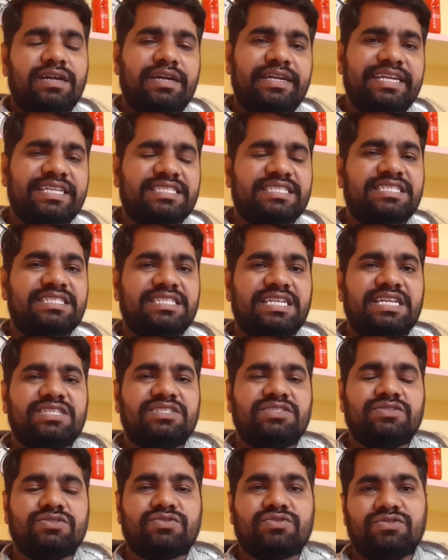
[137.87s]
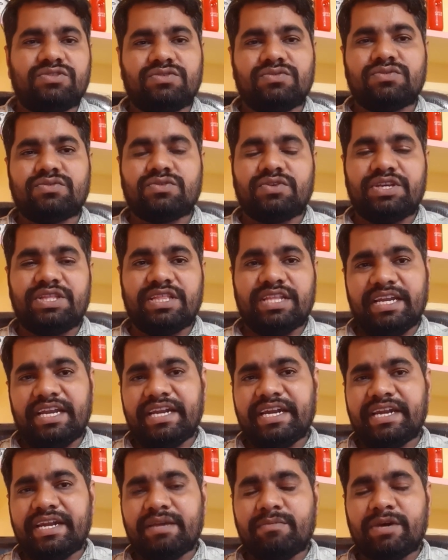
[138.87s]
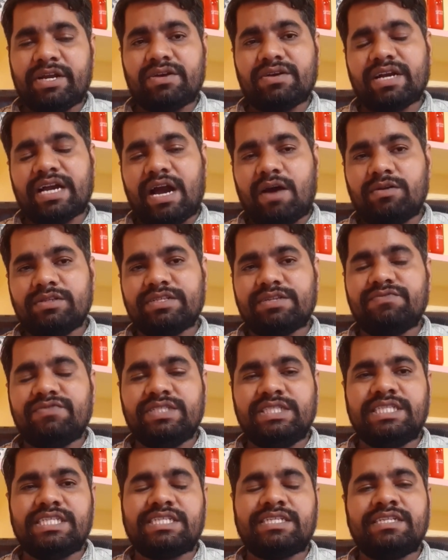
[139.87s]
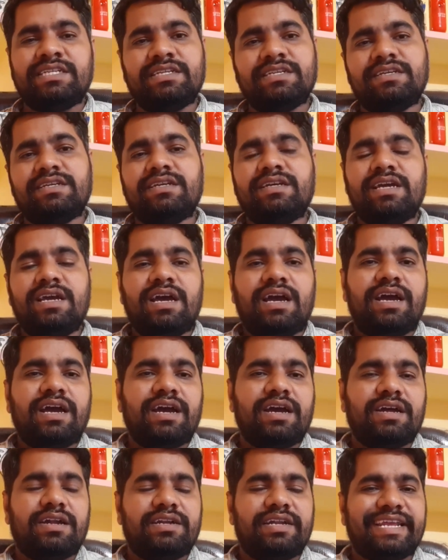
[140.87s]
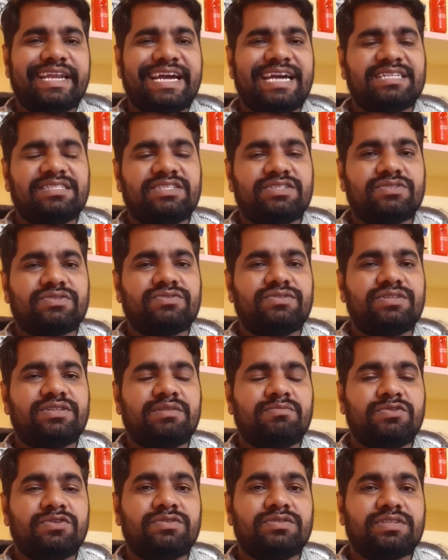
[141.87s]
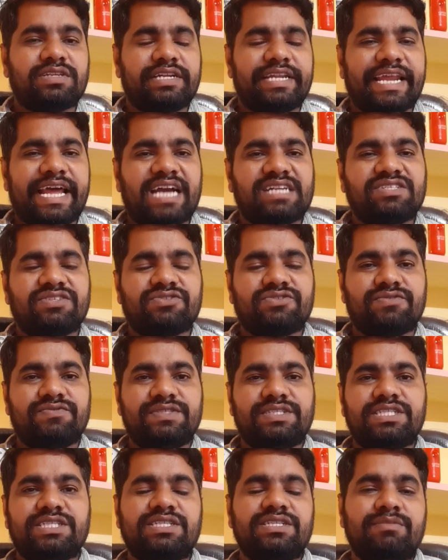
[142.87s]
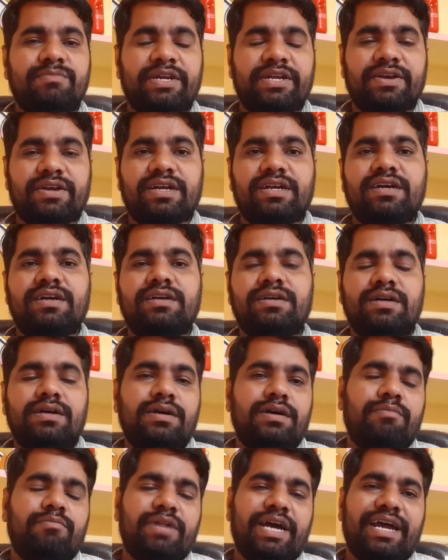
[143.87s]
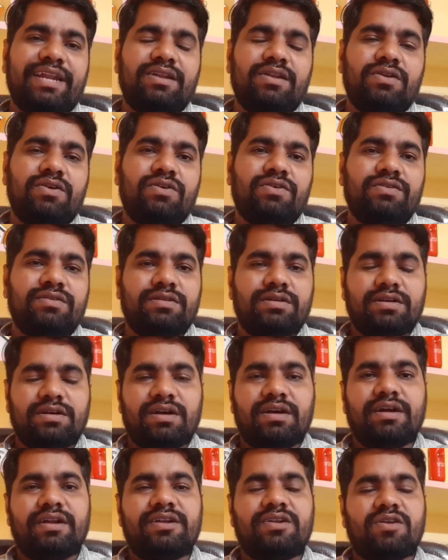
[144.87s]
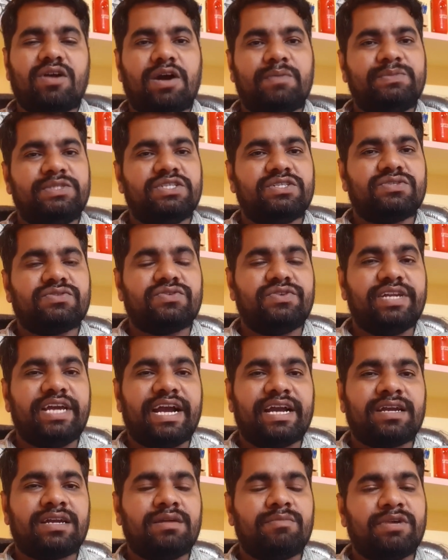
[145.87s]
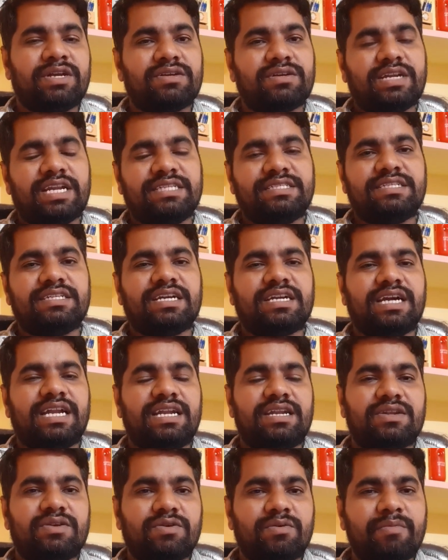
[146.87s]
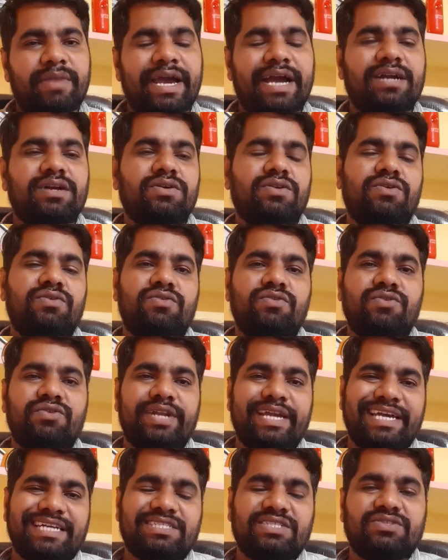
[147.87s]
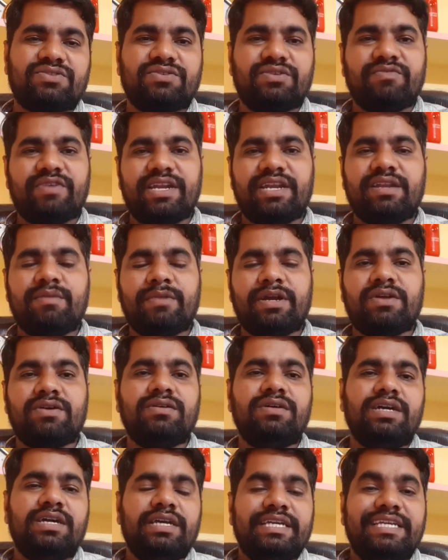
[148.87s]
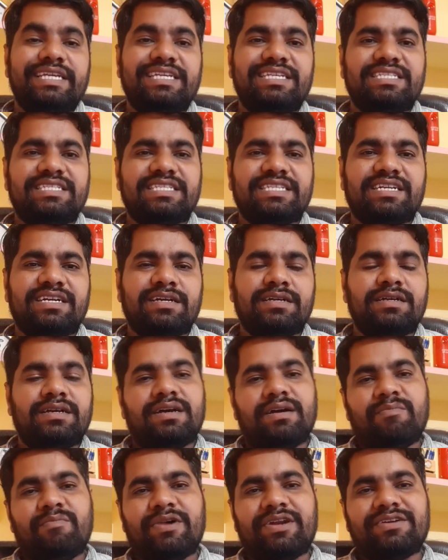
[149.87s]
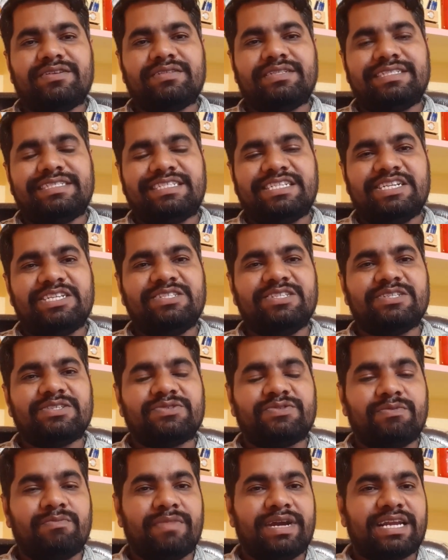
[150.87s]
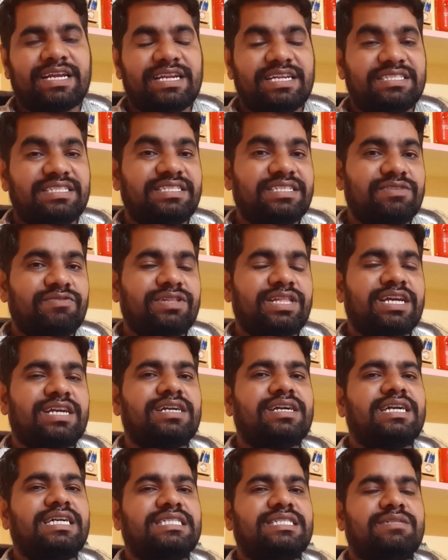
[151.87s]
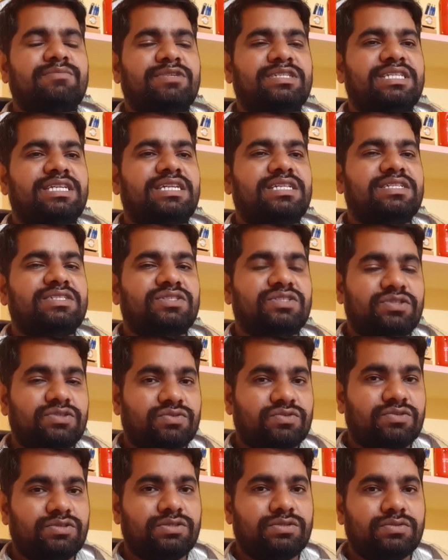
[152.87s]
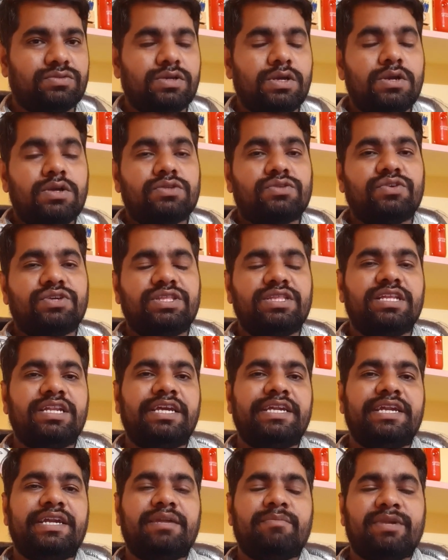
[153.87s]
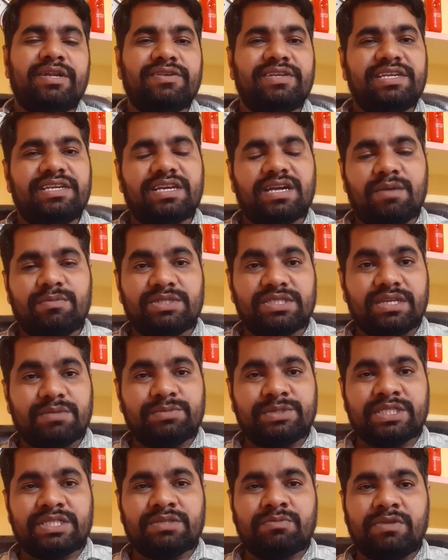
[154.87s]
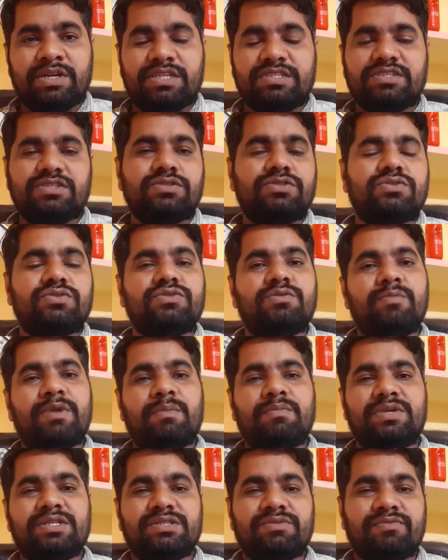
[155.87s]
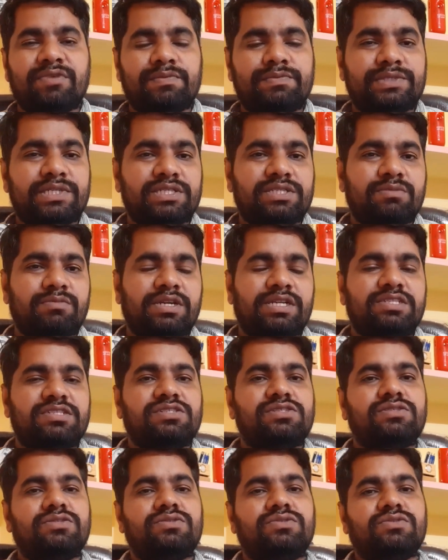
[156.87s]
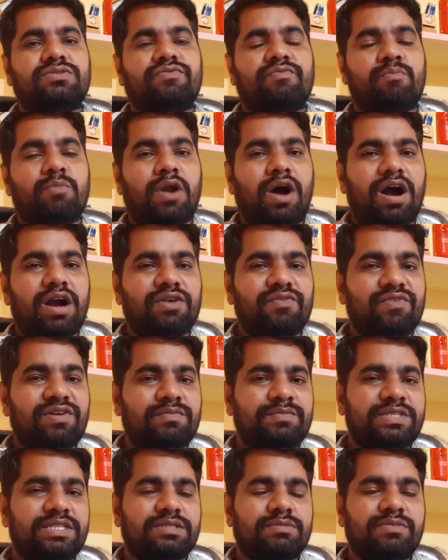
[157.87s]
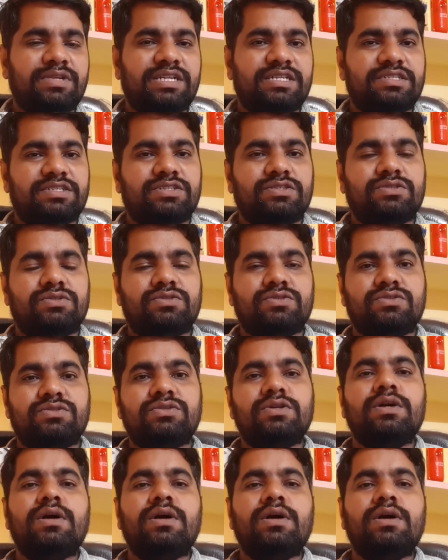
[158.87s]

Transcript: డిజైన్స్ అనేది చేసుకోవచ్చు సో ఇందులో ఏంటంటే మనం కావాల్సిన విద్యుత్ని డ్రాక్ చేసుకుంటాము డ్రాక్ చేసిన విద్యుత్ని మన యొక్క ప్యాన్లో డ్రాప్ చేసుకుని అక్కడ మనకు నచ్చిన కలరు బ్యాక్గ్రౌండ్ టెక్స్ట్ ఇవన్నీ మనం ఈజీగా మనం చేంజ్ చేసుకుని మనకు నచ్చిన విధంగా కస్టమైజ్ అనేది చేసుకోవచ్చు సో ఇందులో ఏంటంటే మనం ఈ కామర్స్ వెబ్సైట్స్ బిల్డ్ చేయొచ్చు మెంబర్షిప్ వెబ్సైట్స్ బిల్డ్ చేయొచ్చు బ్లాగ్ వెబ్సైట్స్ బిల్డ్ చేయొచ్చు